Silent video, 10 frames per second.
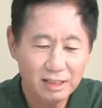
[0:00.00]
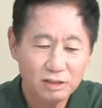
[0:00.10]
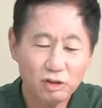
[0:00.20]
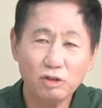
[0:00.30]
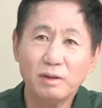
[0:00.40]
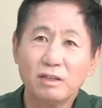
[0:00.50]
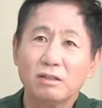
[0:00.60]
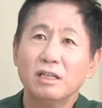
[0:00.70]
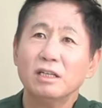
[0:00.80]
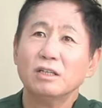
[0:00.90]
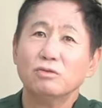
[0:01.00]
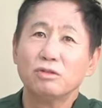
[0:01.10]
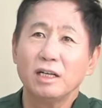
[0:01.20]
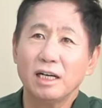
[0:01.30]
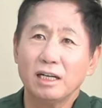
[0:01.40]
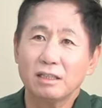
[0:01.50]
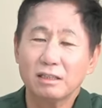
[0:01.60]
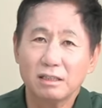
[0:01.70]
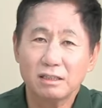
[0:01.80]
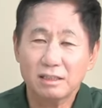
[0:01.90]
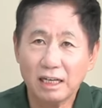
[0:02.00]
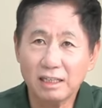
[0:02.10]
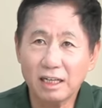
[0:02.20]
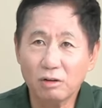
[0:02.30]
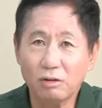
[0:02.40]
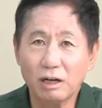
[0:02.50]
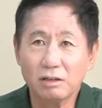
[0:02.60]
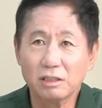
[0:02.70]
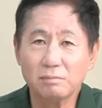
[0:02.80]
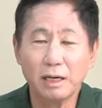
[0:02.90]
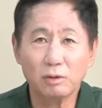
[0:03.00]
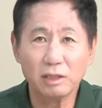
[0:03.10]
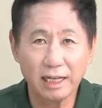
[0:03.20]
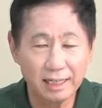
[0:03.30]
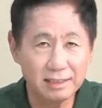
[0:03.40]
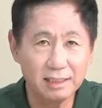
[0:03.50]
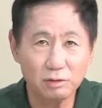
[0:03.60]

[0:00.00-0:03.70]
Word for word: 천구백 우리의 땅이라고 한 것은 바로 대한제국